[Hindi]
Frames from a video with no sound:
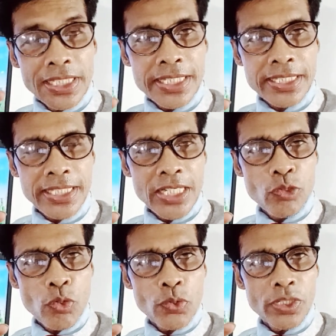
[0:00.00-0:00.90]
इसकी
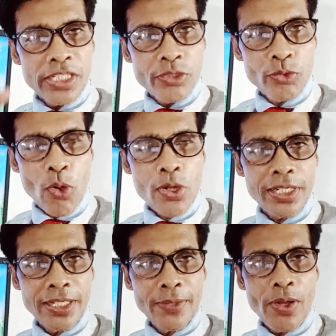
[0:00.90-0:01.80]
जो स्टॉक
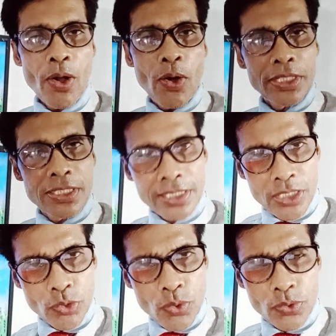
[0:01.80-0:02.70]
हैं और इसकी
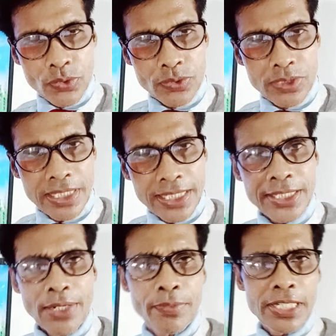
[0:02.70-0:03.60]
जो
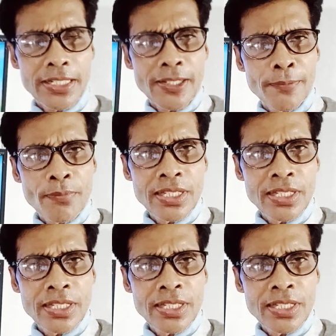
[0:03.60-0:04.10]
रिकवरी है